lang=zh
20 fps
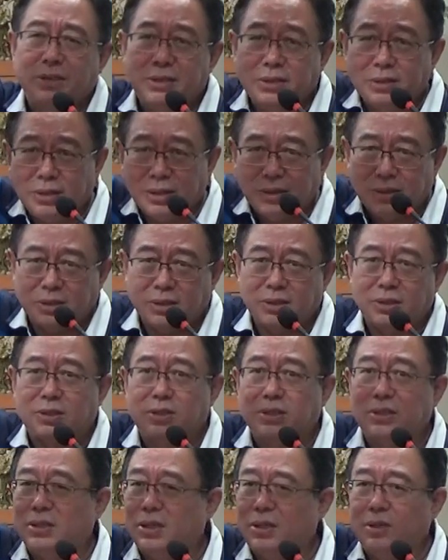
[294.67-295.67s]
今年这个
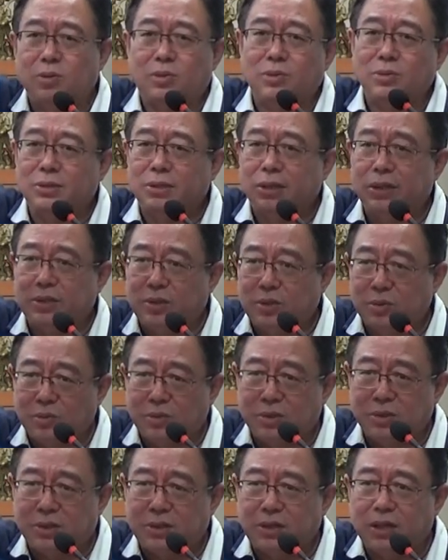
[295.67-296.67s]
时间空间就
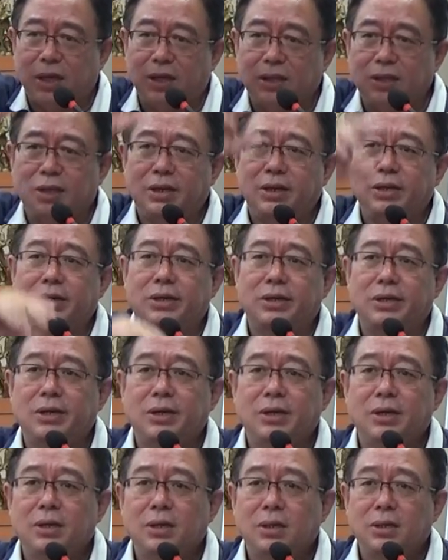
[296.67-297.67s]
是这样的一个，
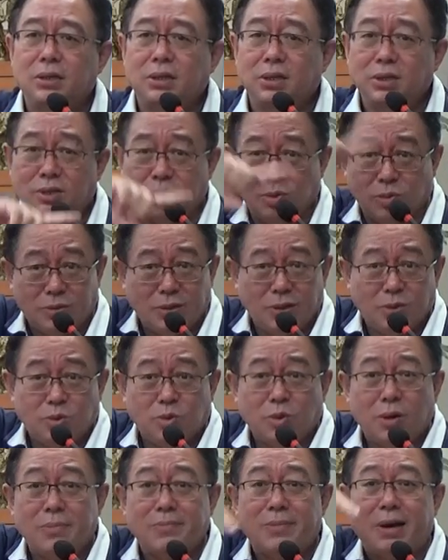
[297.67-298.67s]
地球在
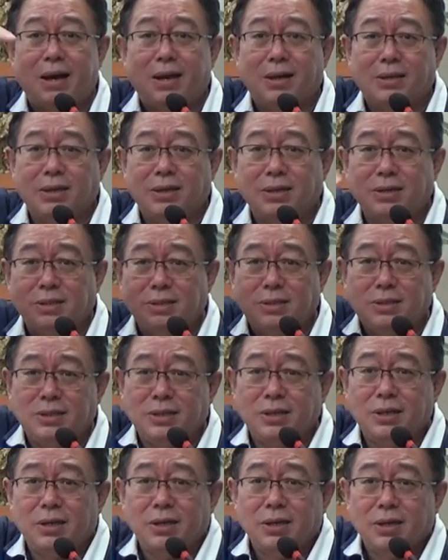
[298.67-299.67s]
转嘛，银河
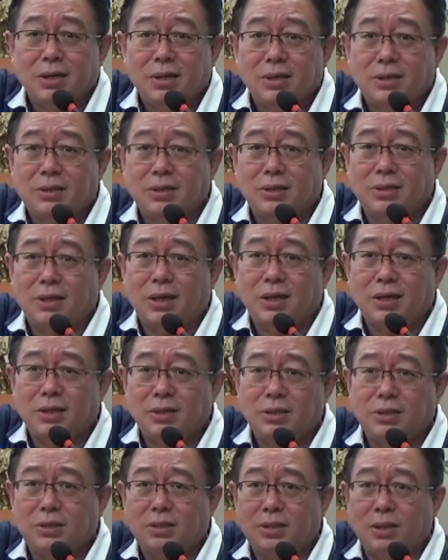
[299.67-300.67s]
系这个太
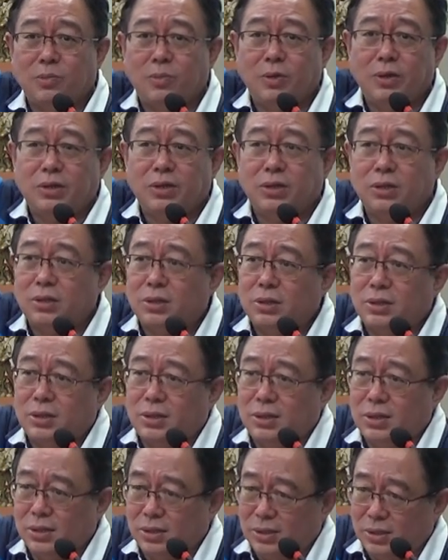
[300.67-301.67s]
阳系在围着
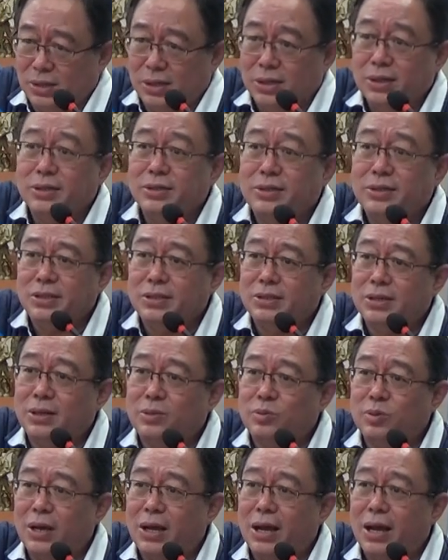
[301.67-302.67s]
银河在
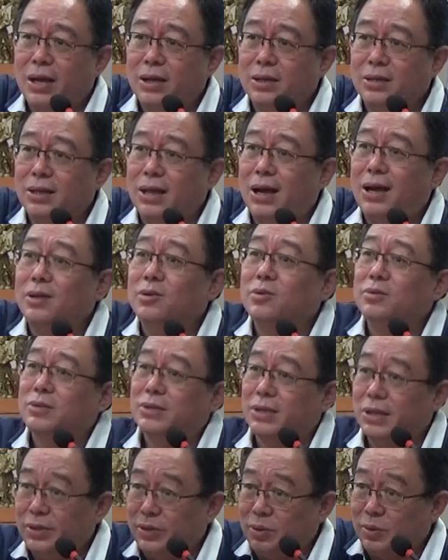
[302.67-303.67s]
转啊，哪有
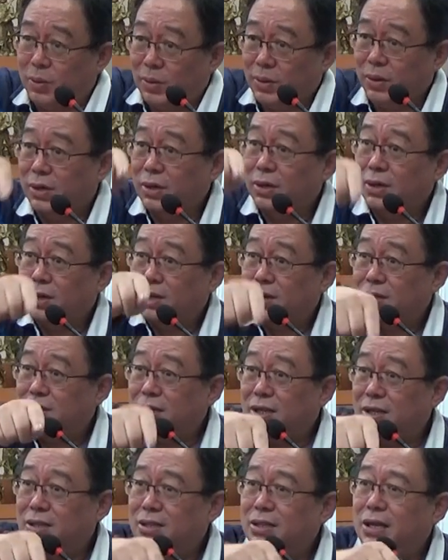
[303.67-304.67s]
再有
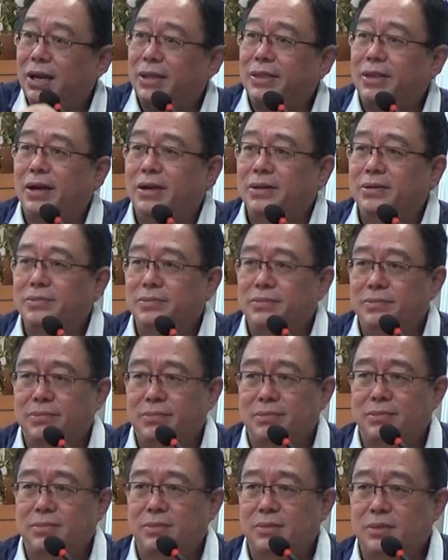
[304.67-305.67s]
这一天呢？
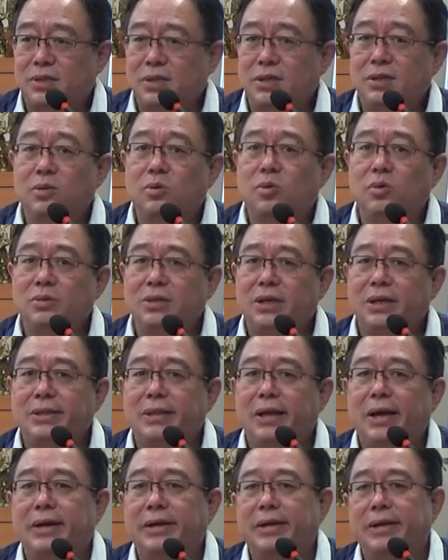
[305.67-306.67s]
这个空间
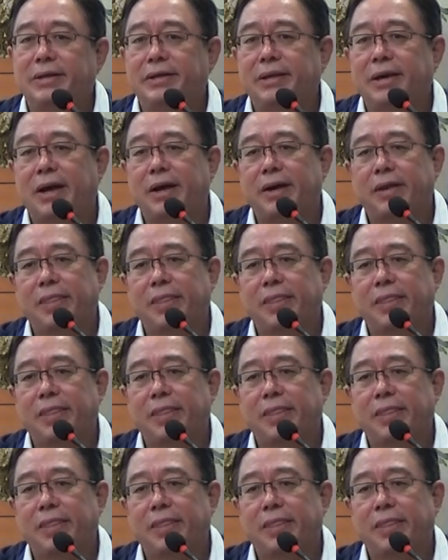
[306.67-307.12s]
点给你啊。